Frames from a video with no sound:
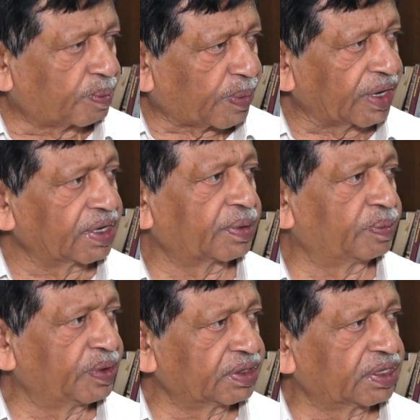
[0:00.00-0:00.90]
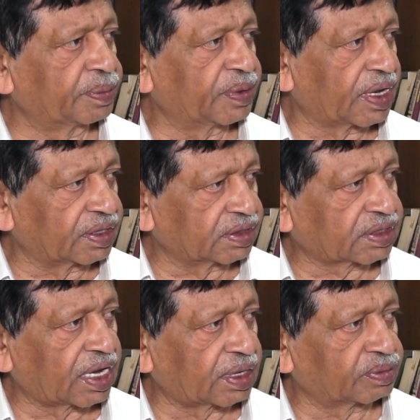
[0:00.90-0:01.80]
పైన బీజేపీ
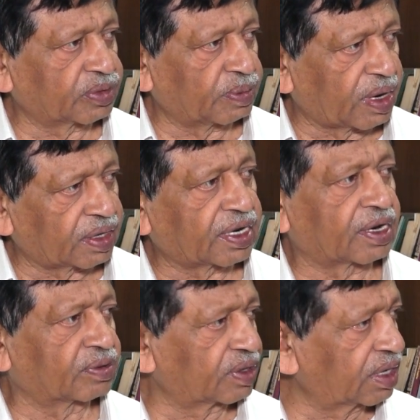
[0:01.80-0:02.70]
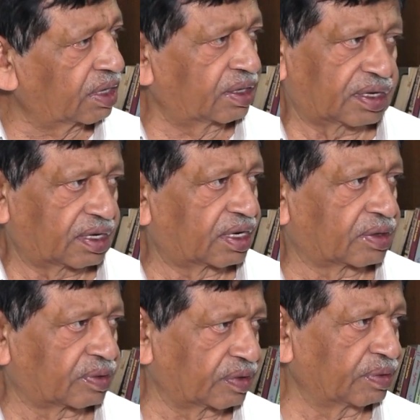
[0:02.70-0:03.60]
అధిష్టానంతో మాట్లాడకుండా
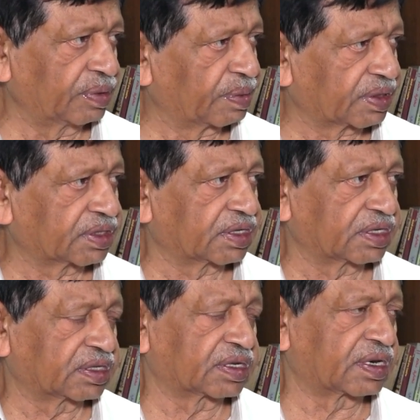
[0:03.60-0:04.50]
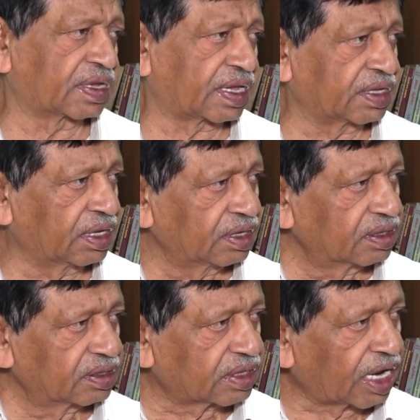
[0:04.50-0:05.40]
అటువంటి విమర్శ చేసిండ్రు అది
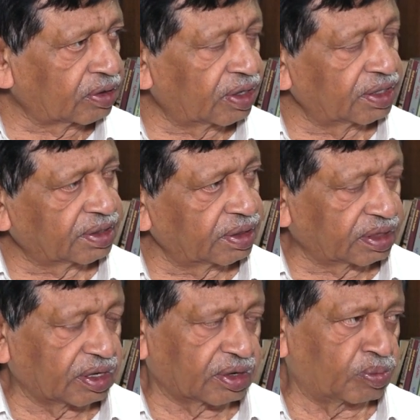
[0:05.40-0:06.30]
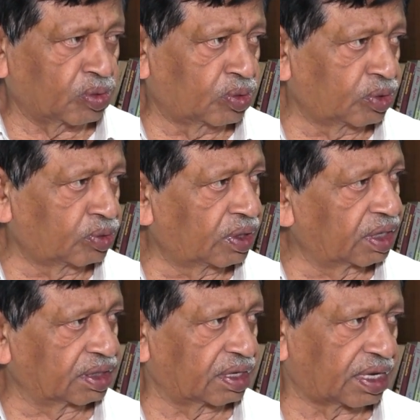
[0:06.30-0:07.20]
దాంట్లో అయితే ఇక్కడ ముగ్గురు కూడా
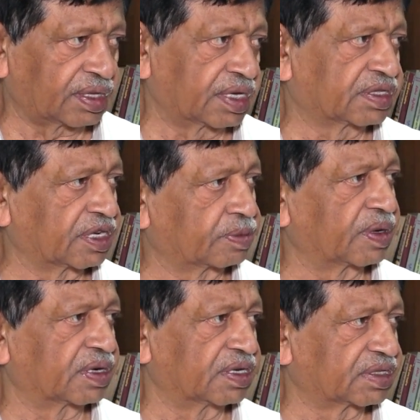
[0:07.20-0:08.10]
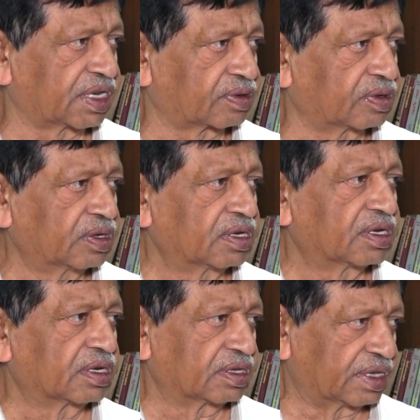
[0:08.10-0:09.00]
అదే స్టేట్మెంట్లు ఇచ్చారు
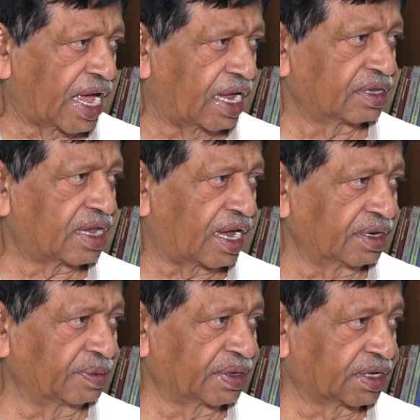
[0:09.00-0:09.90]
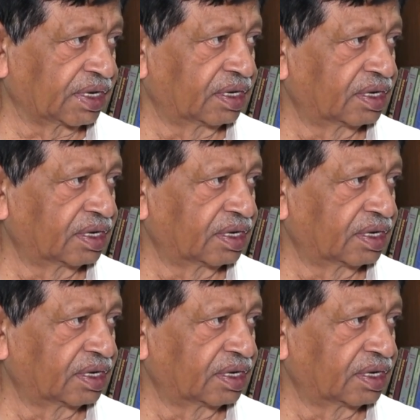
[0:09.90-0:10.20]
దా దాన్ని బట్టి